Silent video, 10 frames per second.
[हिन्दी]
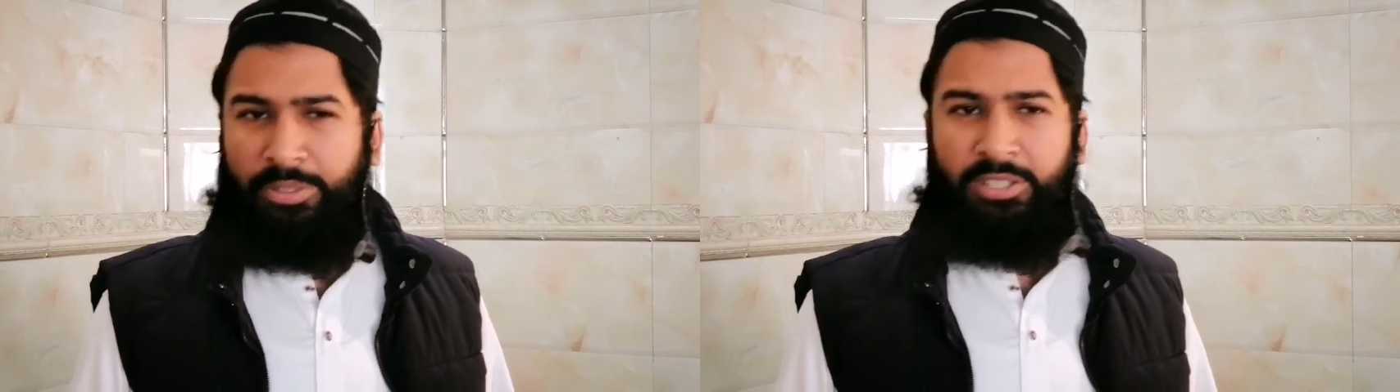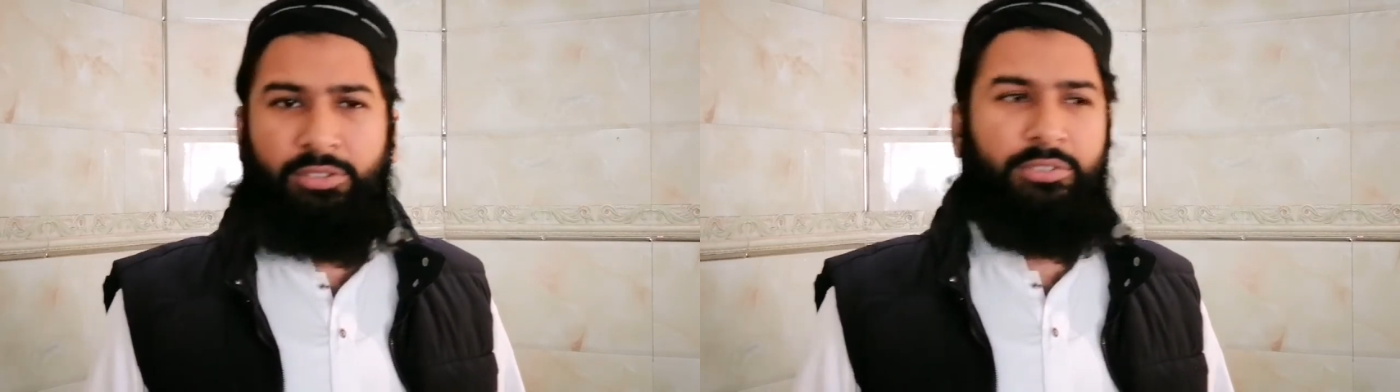
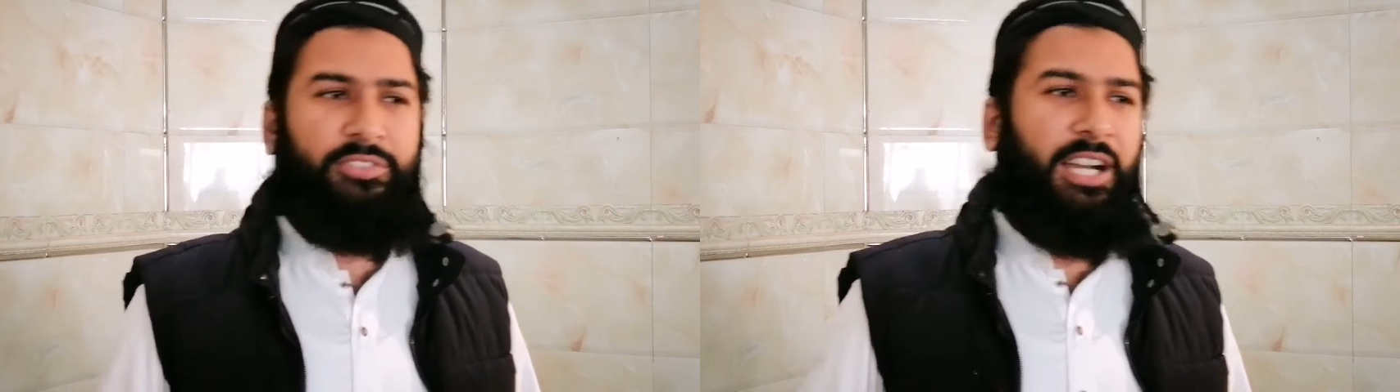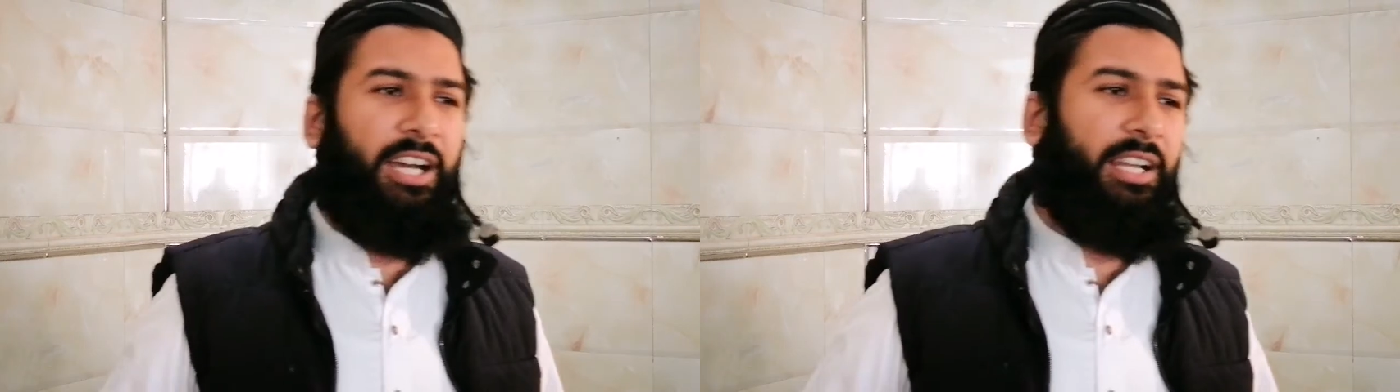पीर
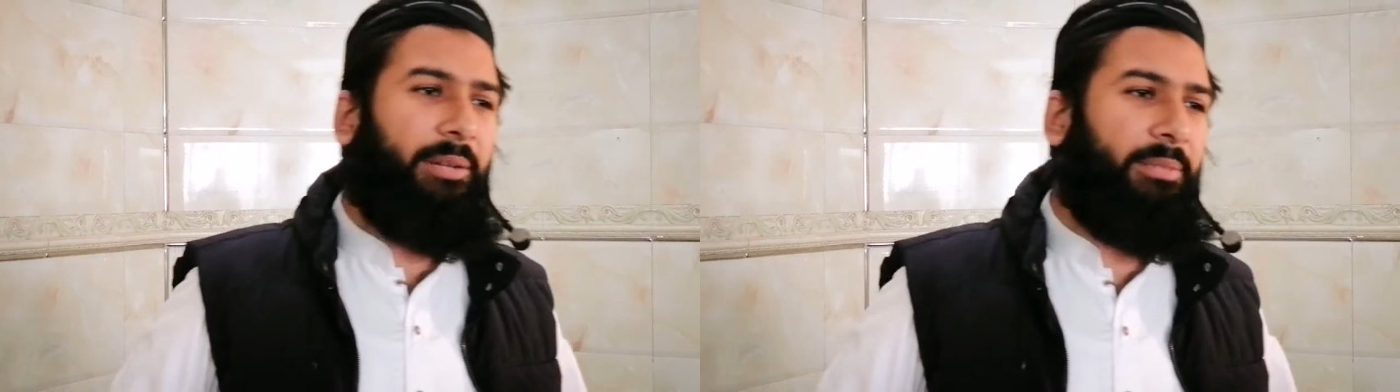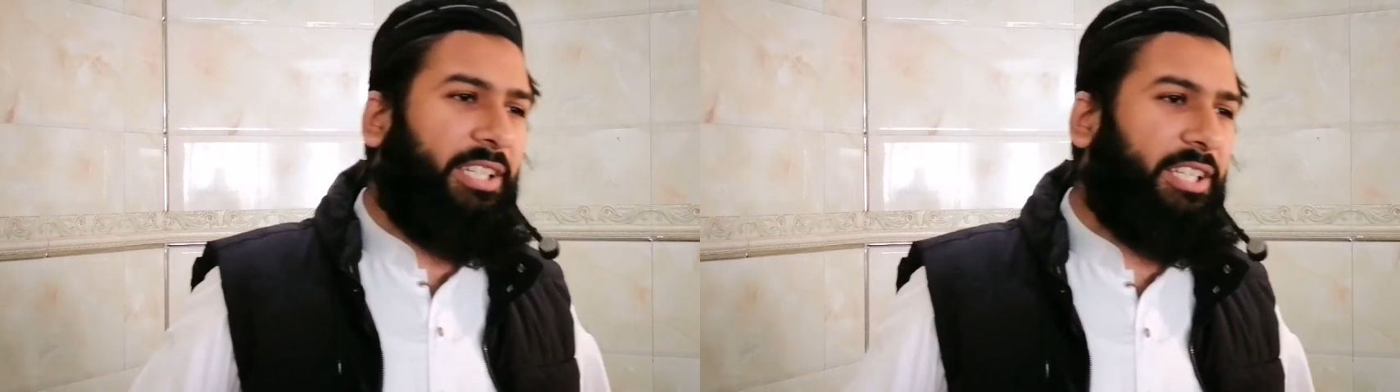जुल्फ़ार
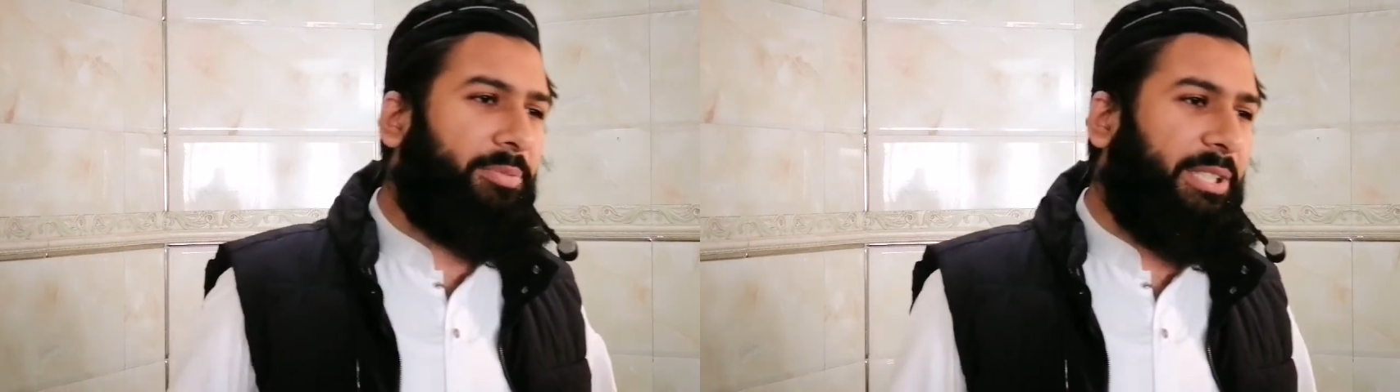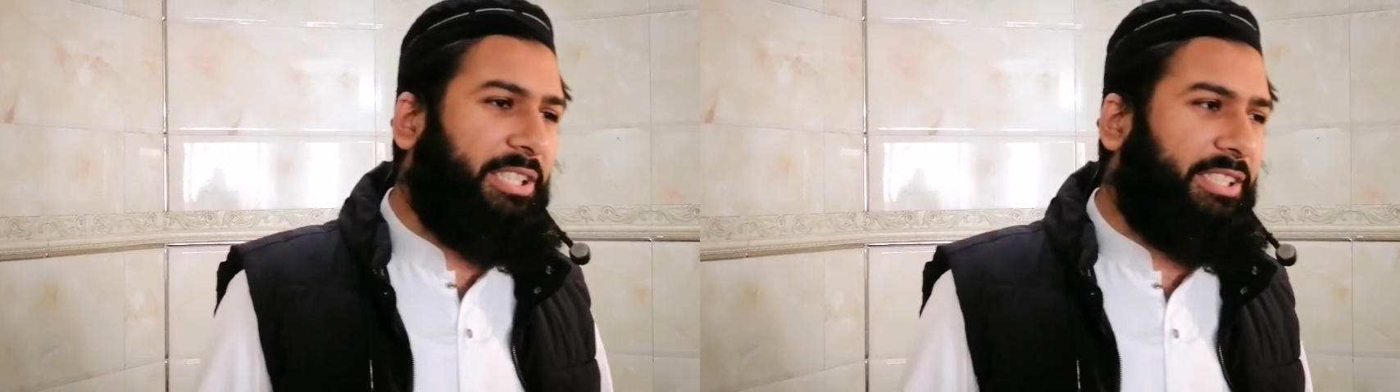अहमद
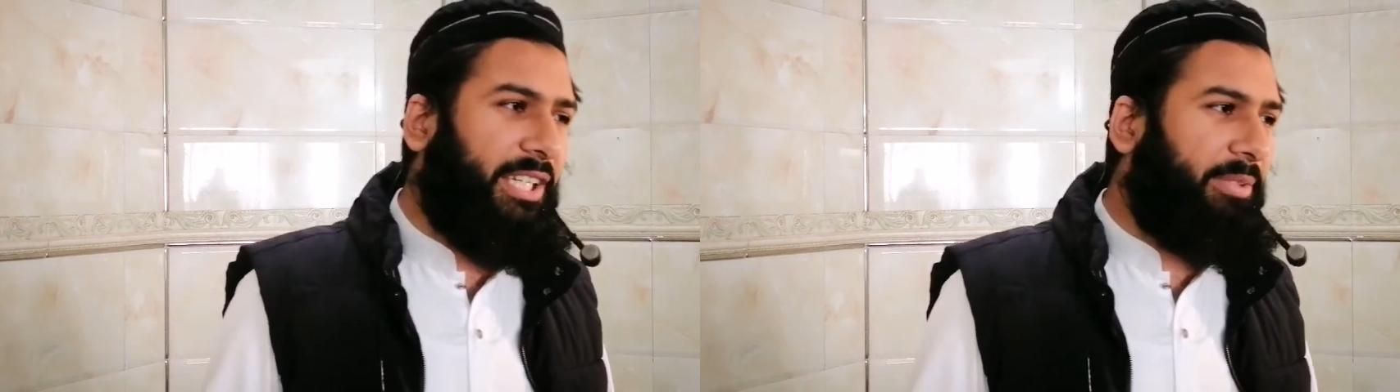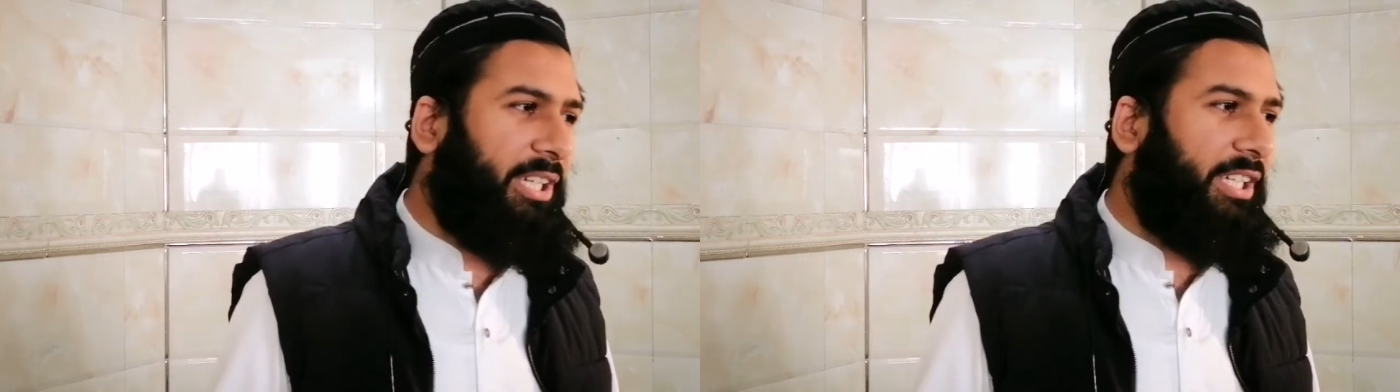नक्शबंदी साहब